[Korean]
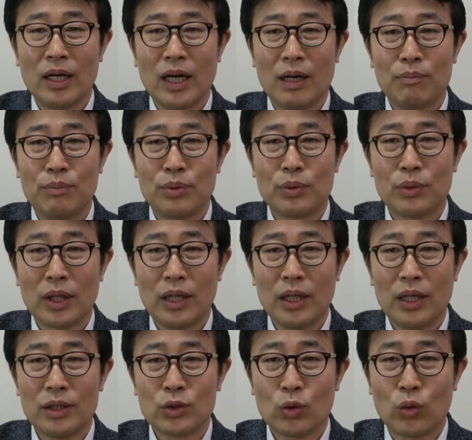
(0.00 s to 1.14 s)
앞으로
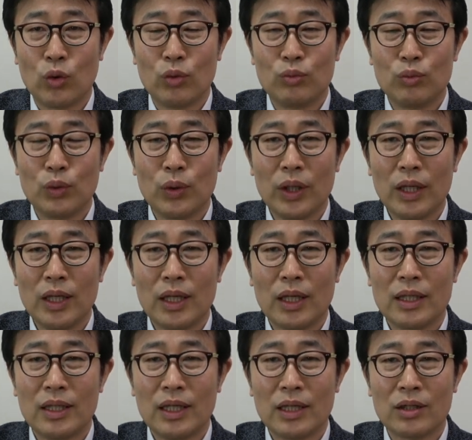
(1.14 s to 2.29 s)
계속
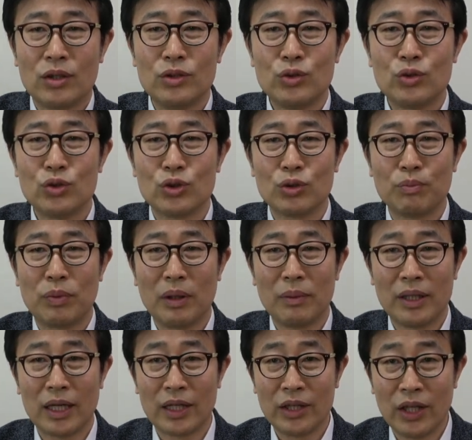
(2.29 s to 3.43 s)
공부해야 될 건축법에
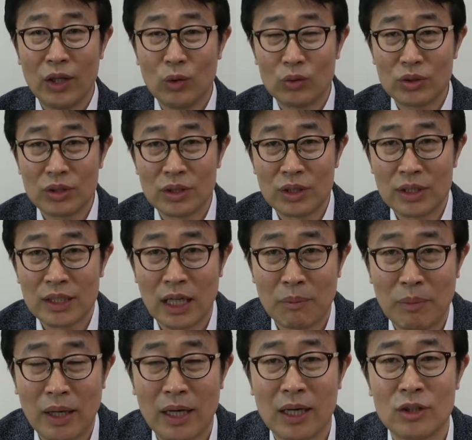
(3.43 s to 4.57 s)
대한 내용들을 잘
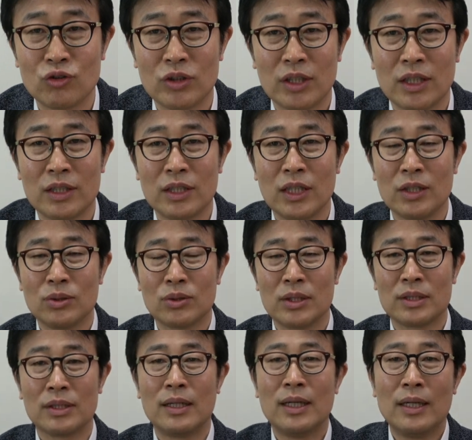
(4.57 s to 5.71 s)
파악할 수 있다는 얘기죠.
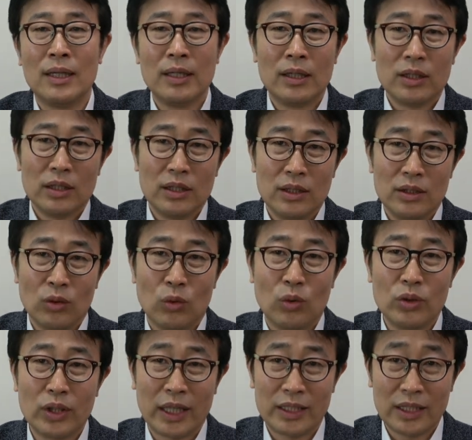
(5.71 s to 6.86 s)
그래서
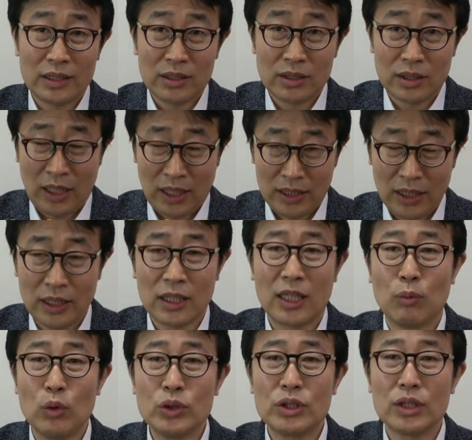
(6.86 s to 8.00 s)
용어는 가장 가장
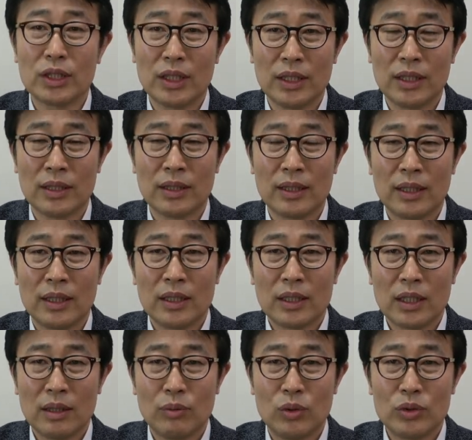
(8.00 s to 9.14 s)
기본적인
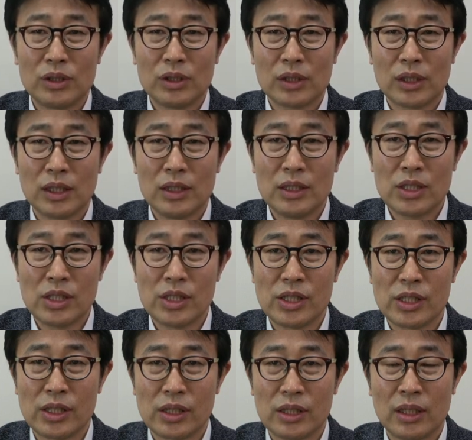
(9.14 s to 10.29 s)
기본적인
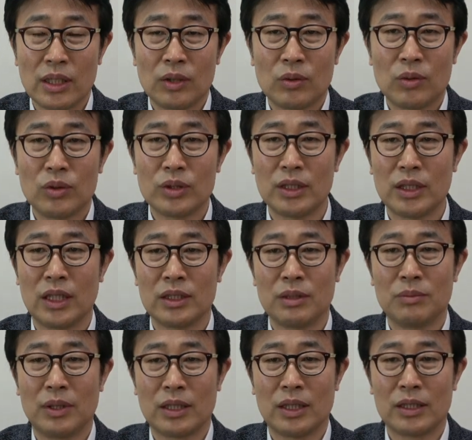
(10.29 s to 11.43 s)
지식이라고
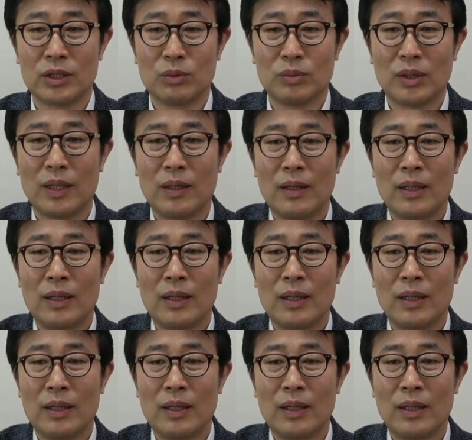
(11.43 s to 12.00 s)
시작하시면 될 것 같습니다.